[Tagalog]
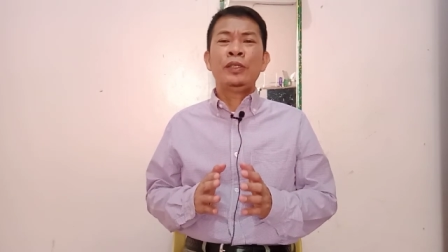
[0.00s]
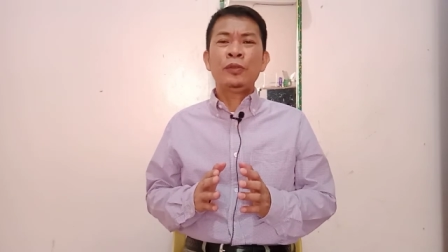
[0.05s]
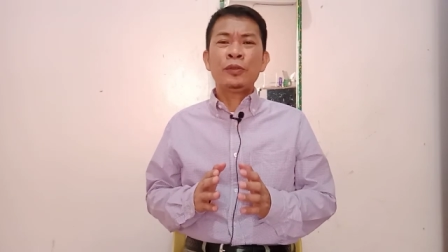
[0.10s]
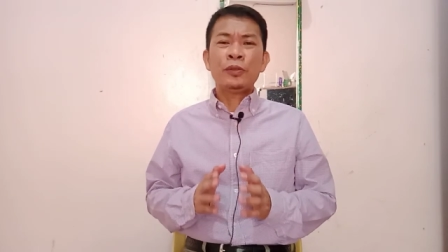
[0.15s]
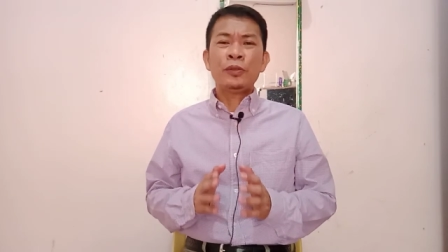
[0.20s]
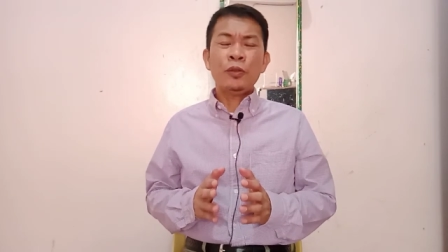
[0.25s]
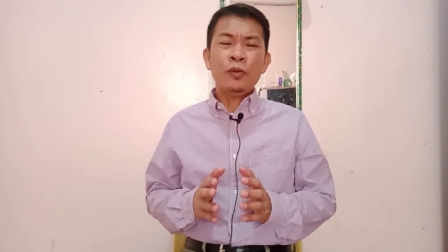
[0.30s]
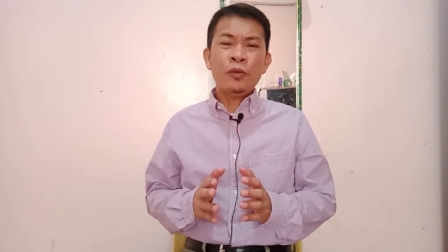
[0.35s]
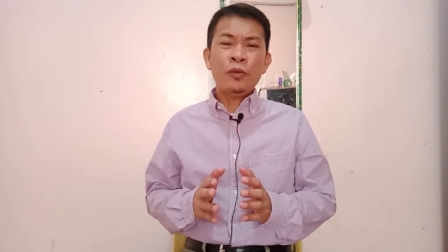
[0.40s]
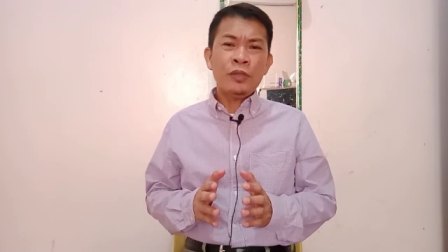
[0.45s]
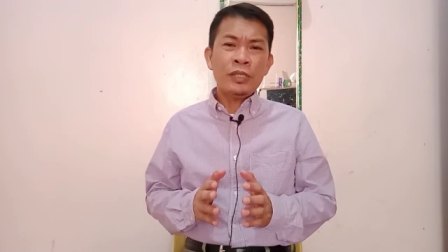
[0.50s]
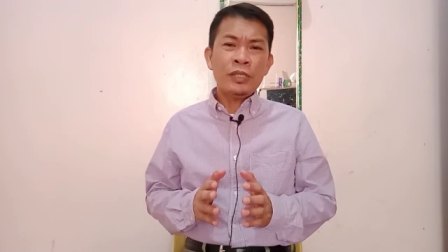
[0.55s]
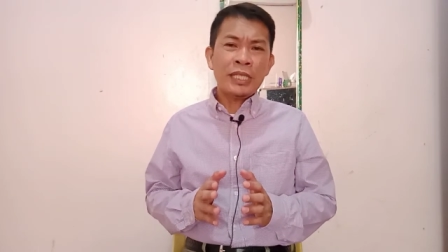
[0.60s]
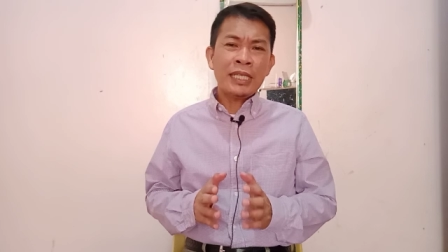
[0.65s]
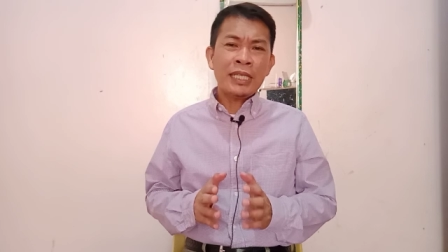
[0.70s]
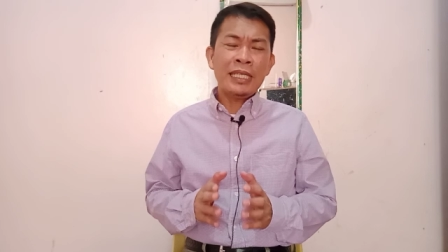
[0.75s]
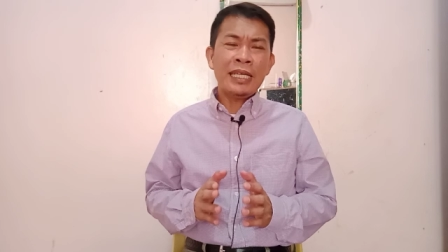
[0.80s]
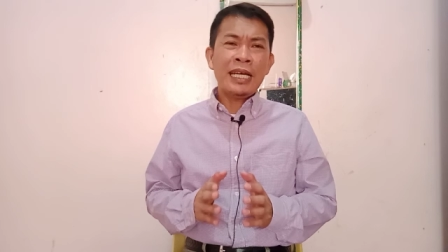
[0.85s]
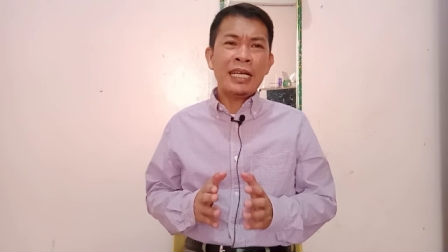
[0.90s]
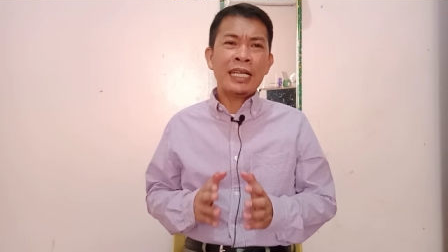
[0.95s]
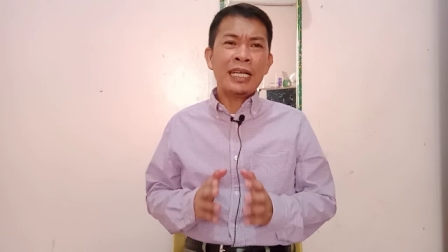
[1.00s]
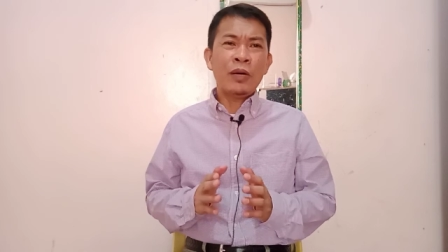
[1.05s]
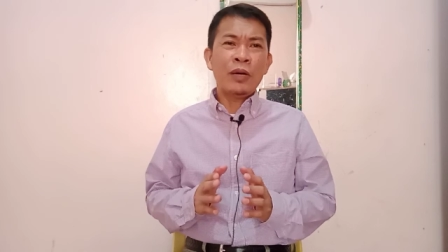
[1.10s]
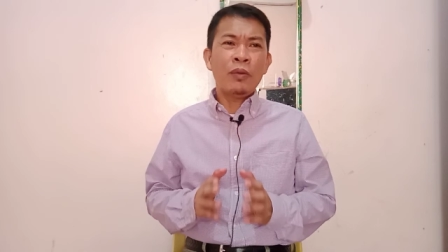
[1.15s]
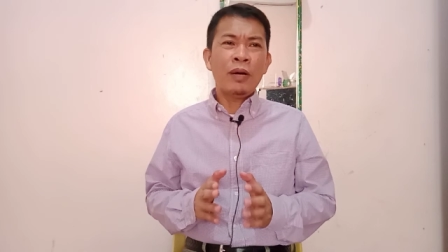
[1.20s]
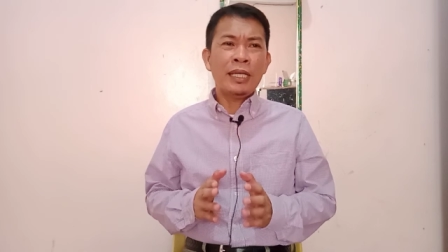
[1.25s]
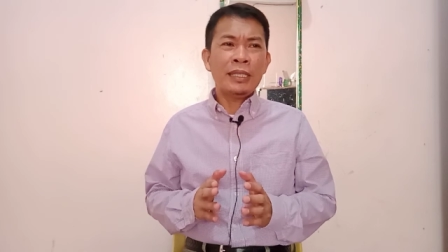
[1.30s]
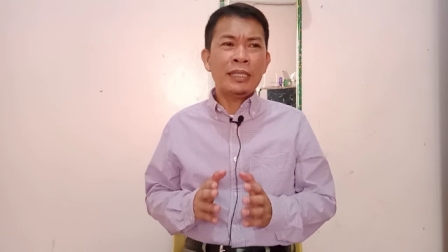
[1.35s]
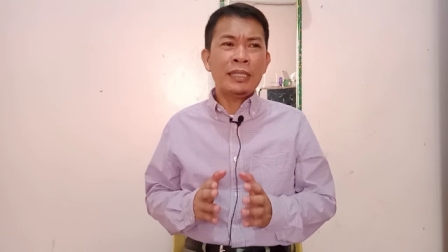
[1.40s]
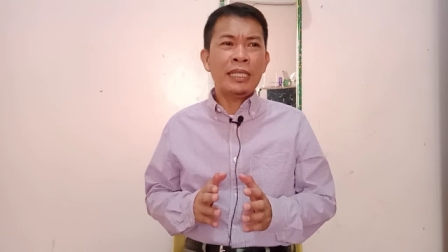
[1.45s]
yung tungkol sa
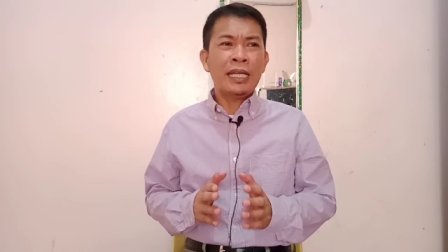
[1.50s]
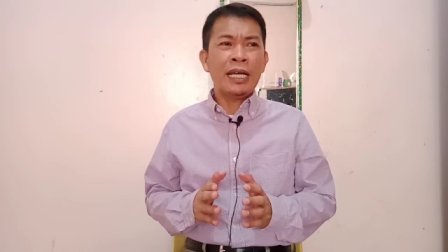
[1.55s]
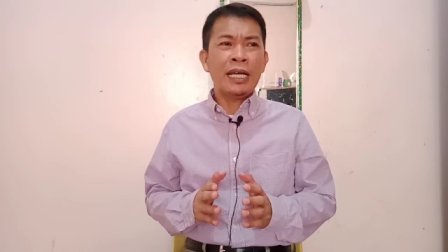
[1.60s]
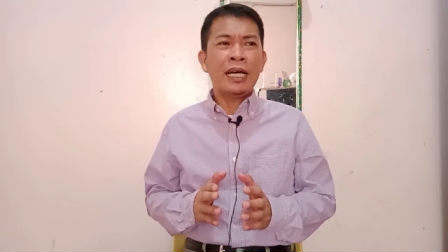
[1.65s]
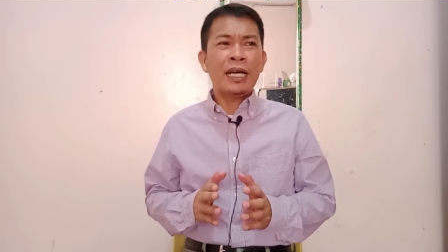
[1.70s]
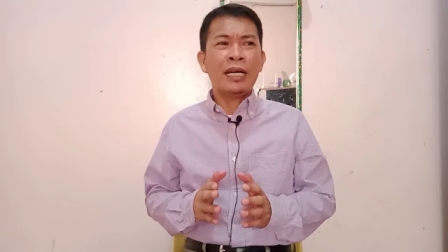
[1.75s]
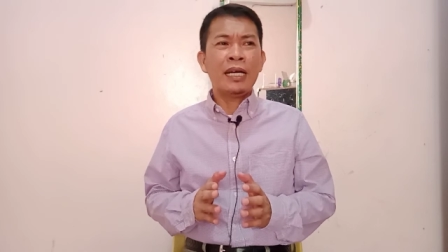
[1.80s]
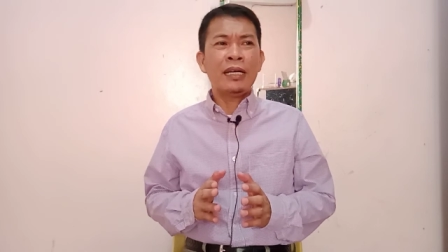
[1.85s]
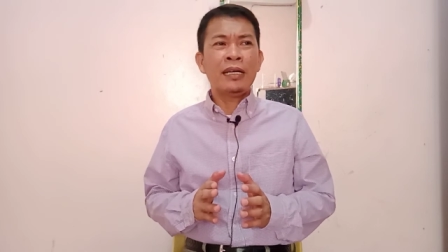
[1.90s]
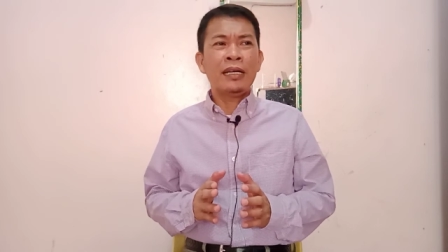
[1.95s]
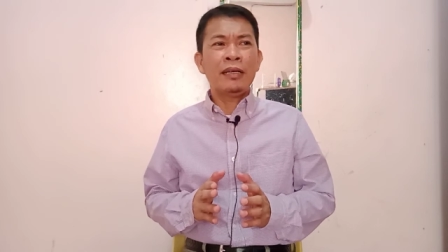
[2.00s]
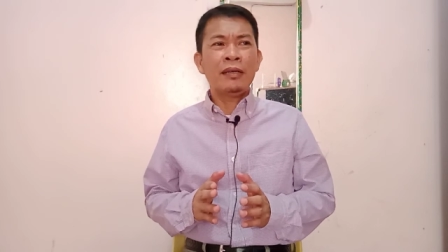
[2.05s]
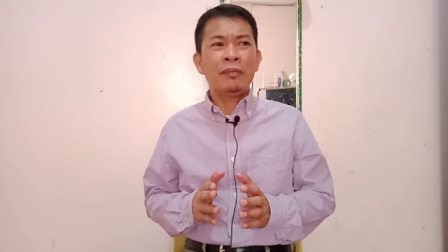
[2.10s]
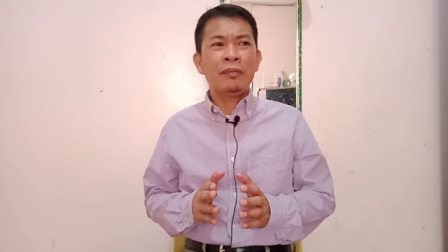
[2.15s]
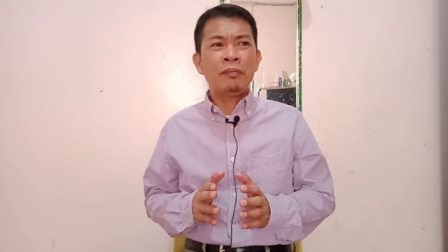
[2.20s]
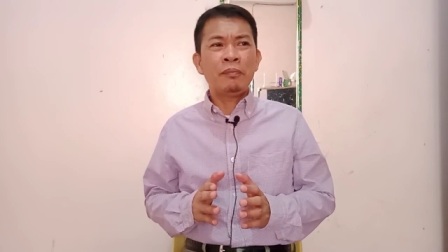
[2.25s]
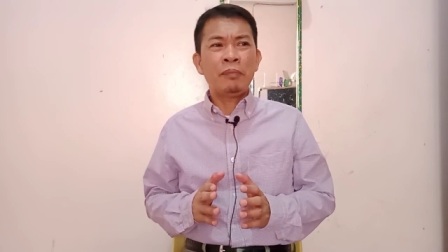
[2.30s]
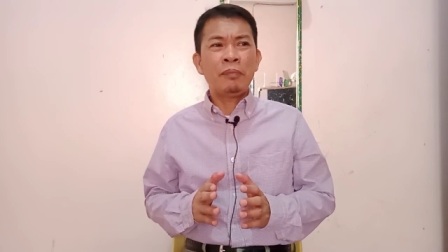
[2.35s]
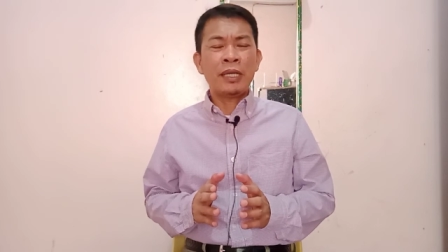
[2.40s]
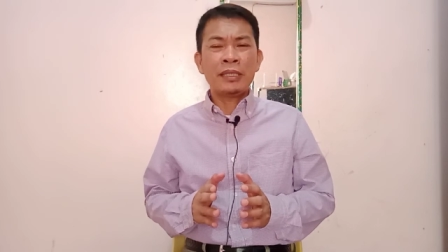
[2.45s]
ginagawa nilang